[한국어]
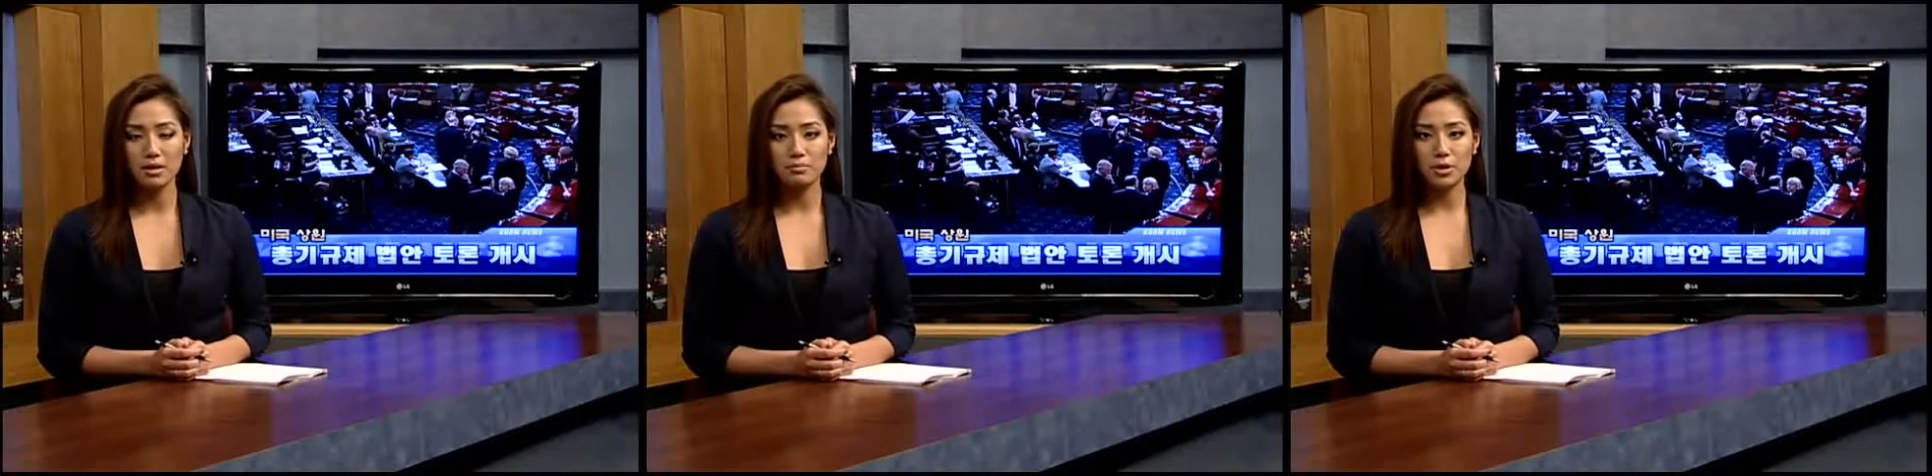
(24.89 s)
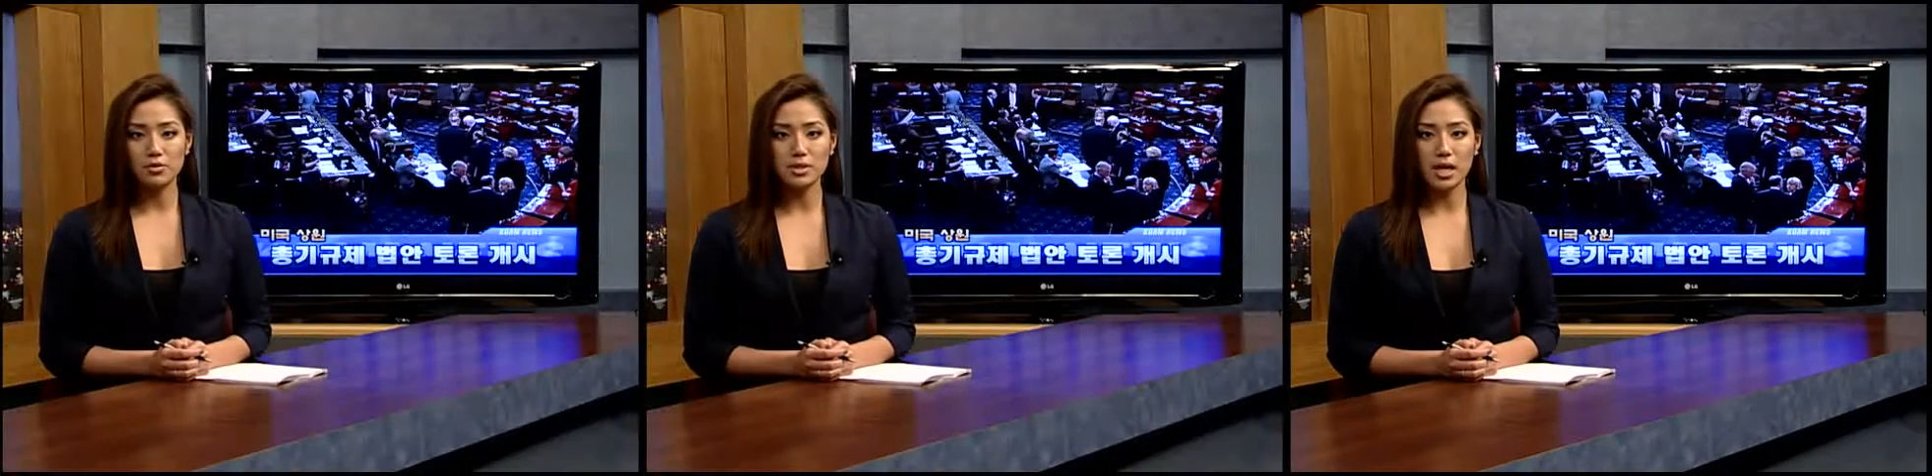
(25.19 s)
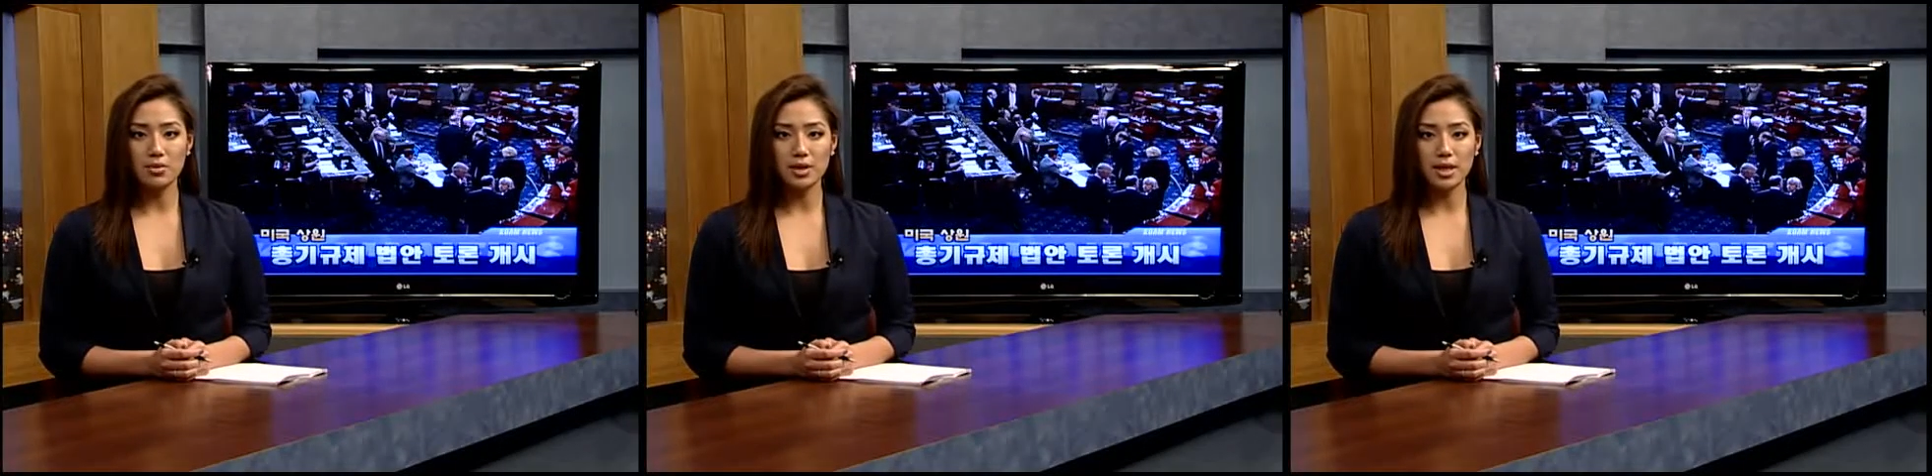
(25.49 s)
미국
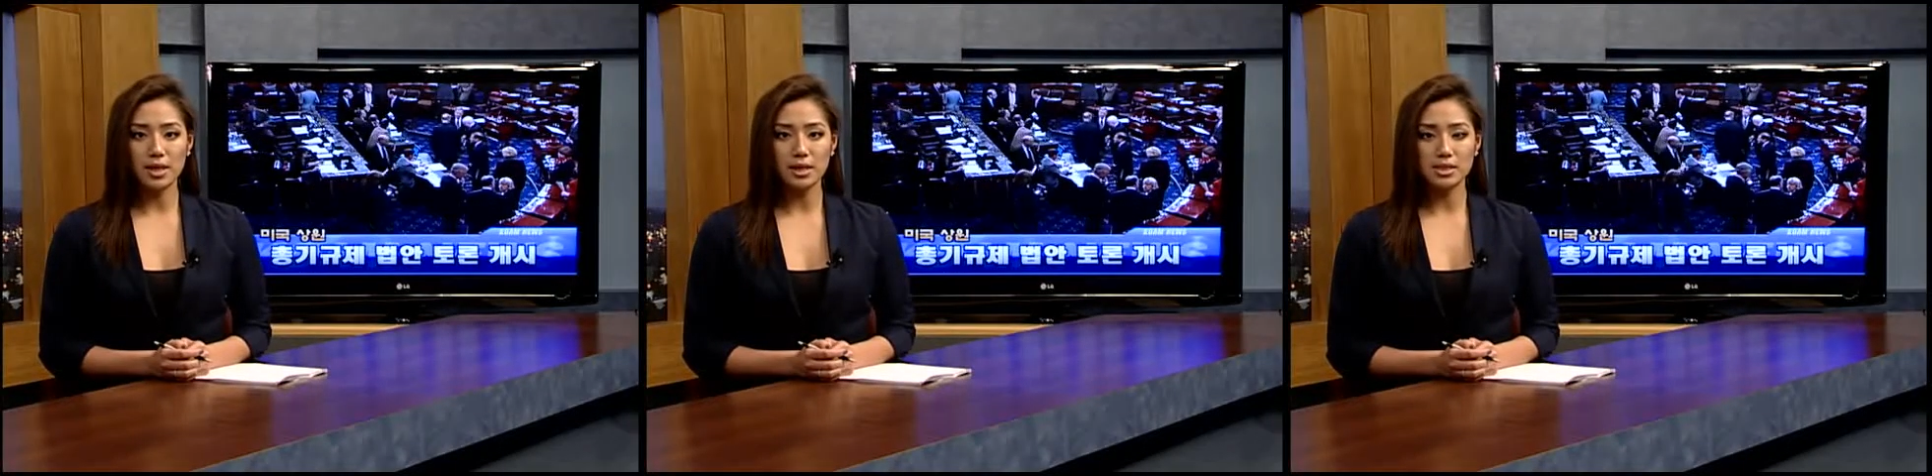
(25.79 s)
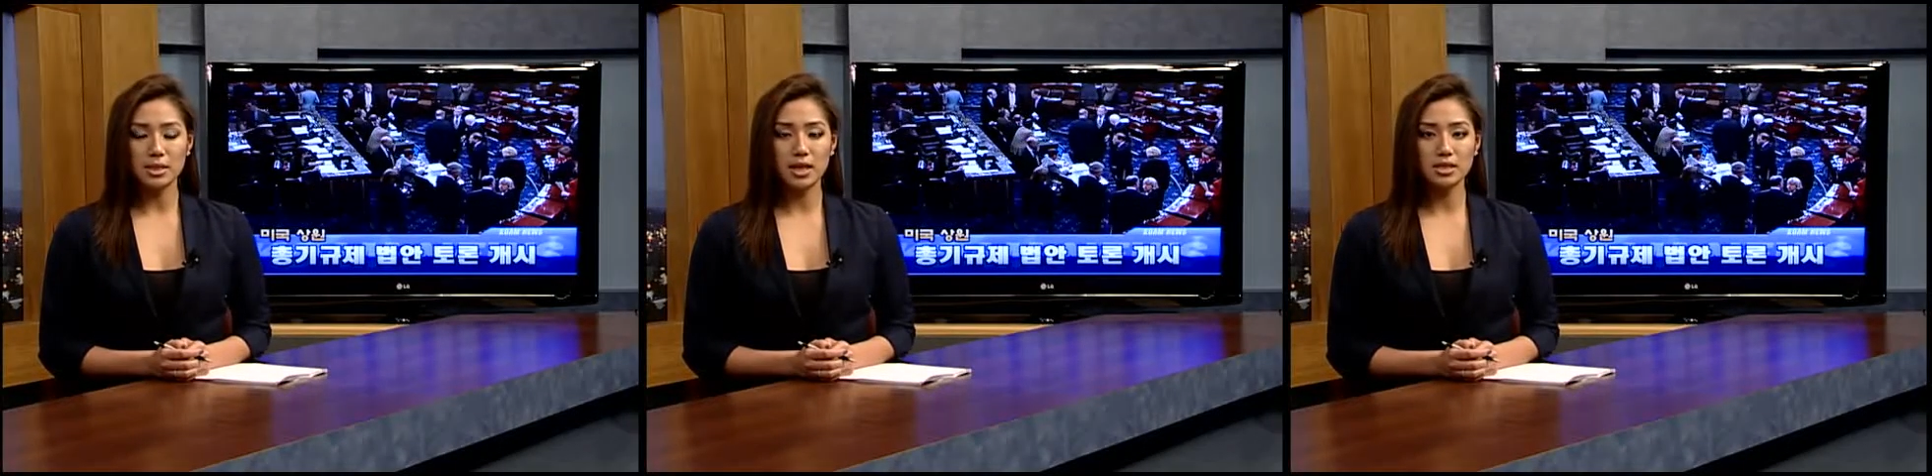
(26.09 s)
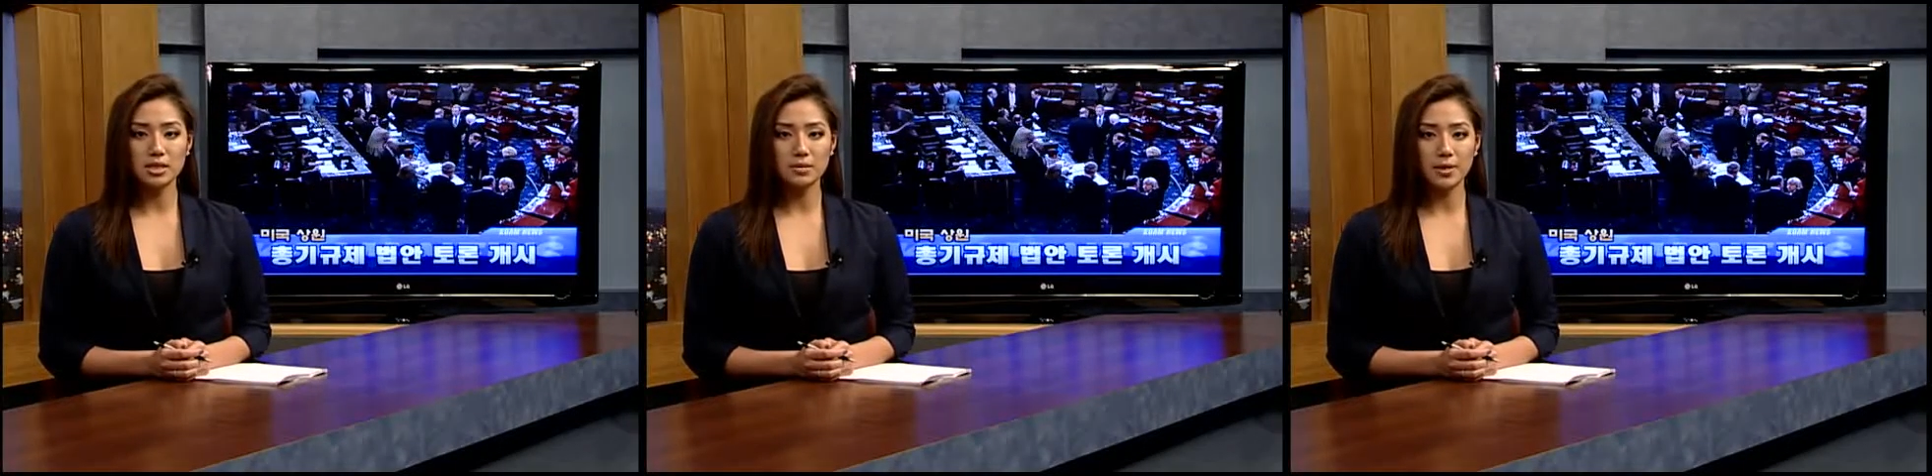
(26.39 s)
상원이 지난
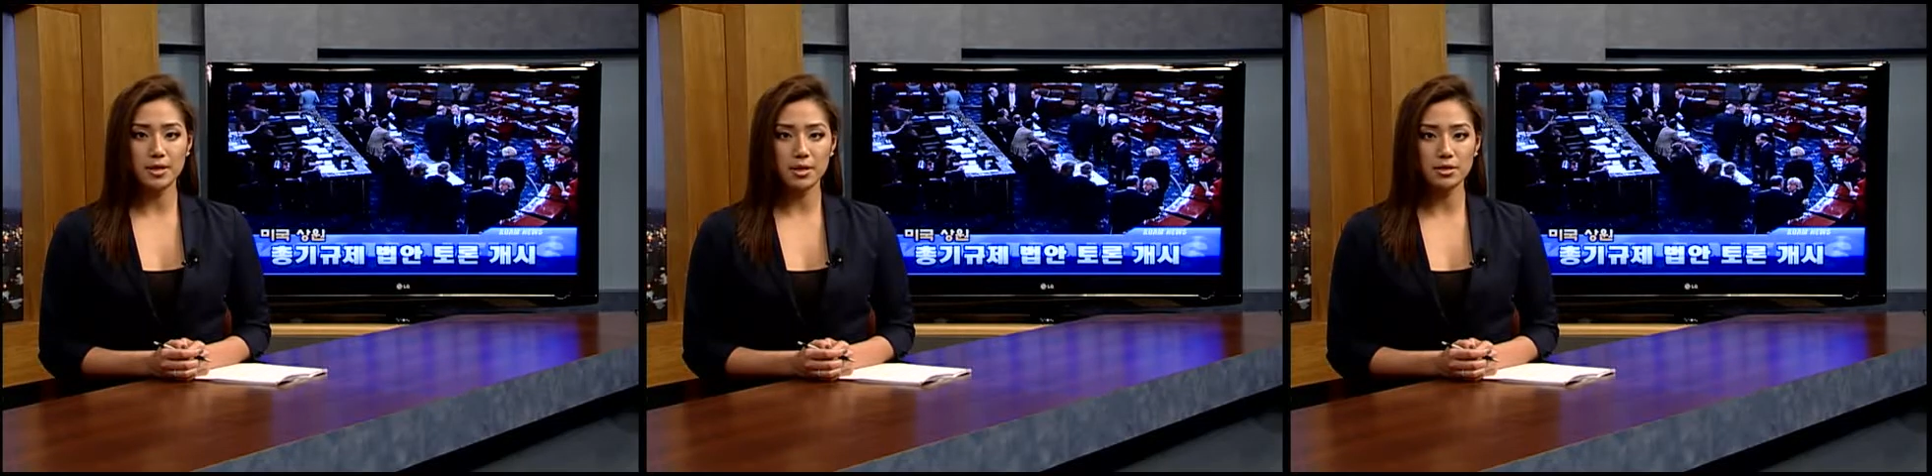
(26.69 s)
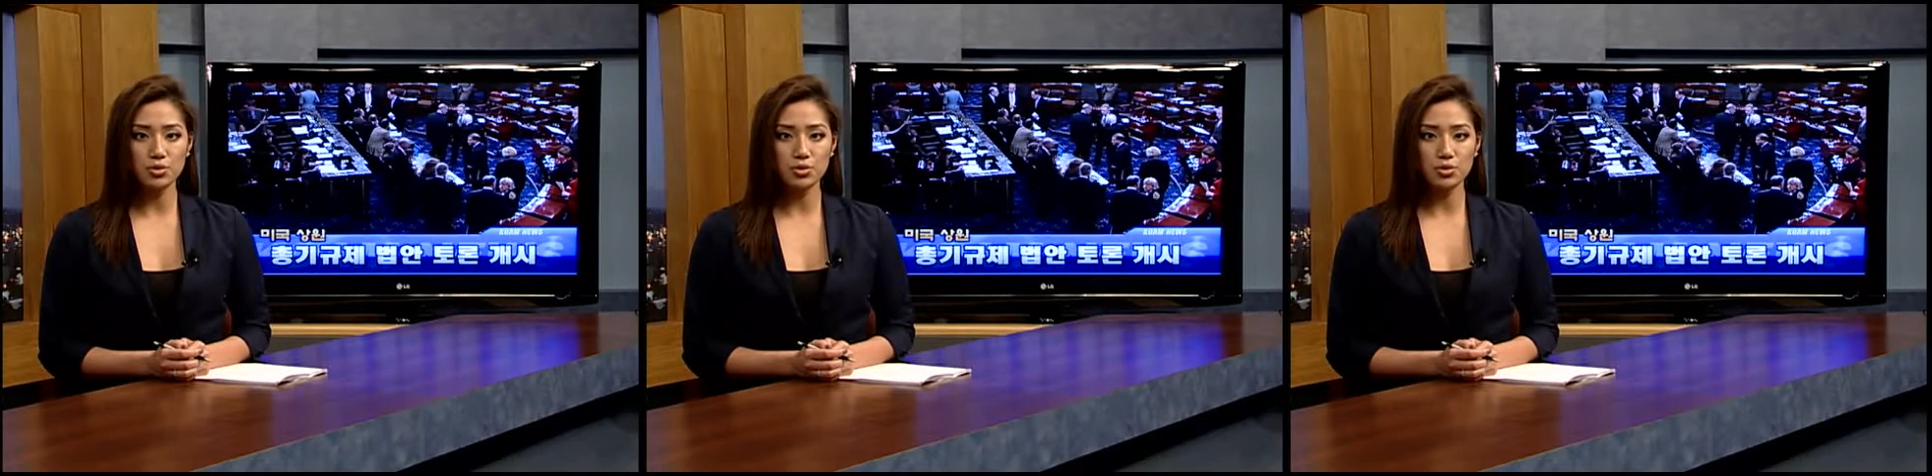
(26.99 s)
11일